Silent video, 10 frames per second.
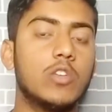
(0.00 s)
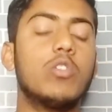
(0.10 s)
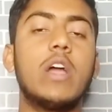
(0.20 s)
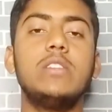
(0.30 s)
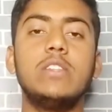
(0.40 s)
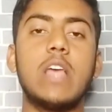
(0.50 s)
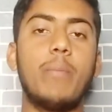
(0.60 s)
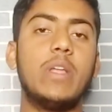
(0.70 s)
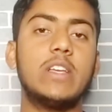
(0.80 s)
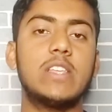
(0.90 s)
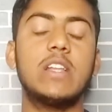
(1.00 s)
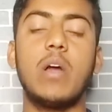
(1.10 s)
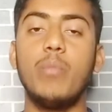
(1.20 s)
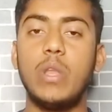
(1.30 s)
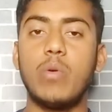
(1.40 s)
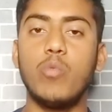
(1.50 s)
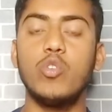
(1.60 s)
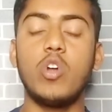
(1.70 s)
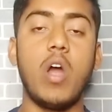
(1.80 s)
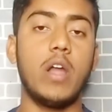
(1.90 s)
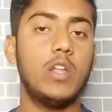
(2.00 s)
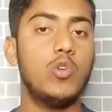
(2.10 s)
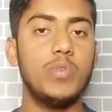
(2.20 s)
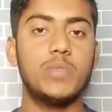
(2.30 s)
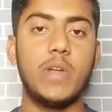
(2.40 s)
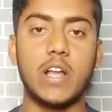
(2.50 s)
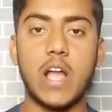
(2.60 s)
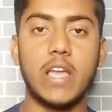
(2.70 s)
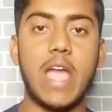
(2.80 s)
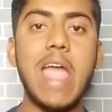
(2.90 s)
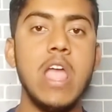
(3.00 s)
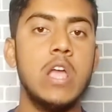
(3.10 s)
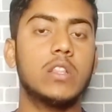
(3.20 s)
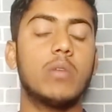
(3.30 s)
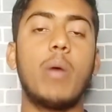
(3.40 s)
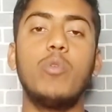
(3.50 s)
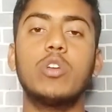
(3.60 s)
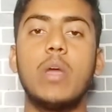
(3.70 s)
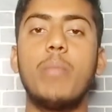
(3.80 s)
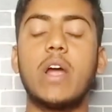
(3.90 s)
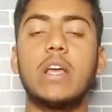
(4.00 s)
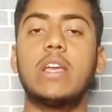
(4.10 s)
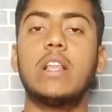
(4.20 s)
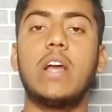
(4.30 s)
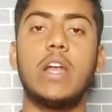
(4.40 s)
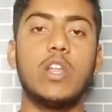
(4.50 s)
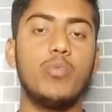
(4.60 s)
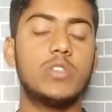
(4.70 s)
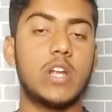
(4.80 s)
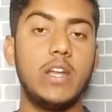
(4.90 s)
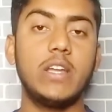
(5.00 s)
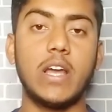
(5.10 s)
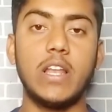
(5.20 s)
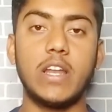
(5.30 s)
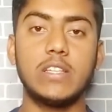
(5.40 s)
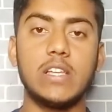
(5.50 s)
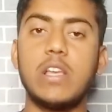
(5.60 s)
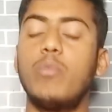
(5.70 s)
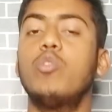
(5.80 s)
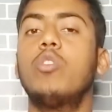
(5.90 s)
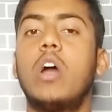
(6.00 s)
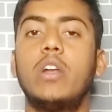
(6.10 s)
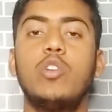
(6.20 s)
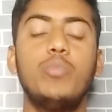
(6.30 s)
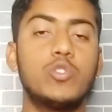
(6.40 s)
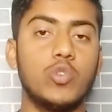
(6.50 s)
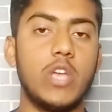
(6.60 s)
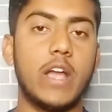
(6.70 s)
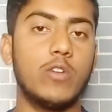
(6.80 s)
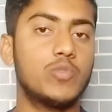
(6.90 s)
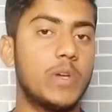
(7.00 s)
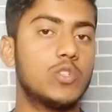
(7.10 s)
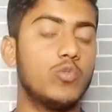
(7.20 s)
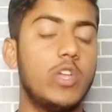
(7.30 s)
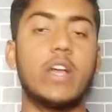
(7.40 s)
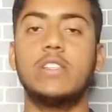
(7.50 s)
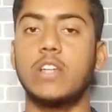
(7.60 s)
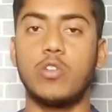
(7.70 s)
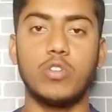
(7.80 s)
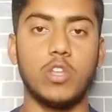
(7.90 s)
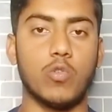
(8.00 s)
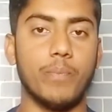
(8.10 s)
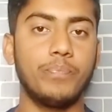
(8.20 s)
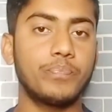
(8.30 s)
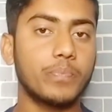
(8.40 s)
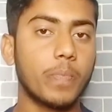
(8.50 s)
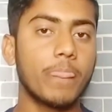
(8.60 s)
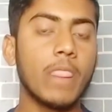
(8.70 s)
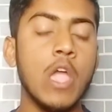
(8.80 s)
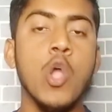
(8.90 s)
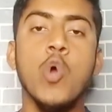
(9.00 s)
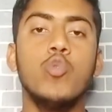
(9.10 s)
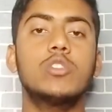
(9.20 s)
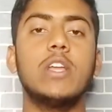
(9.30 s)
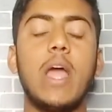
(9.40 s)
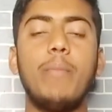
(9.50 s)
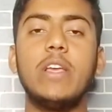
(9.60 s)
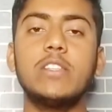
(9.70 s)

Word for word: देखो गाइस इस एप्लीकेशन का मिनिमम विड्रॉ हंड्रेड रुपीज़ पे रखा गया है तब आप लोग गेम वगैरह खेल कर हंड्रेड रुपीज़ अर्निंग कर लेना जैसे आप लोगों का हंड्रेड रुपीज़ हो जाएगा उस पैसे को विड्रॉ कैसे करोगे देखो उसके लिए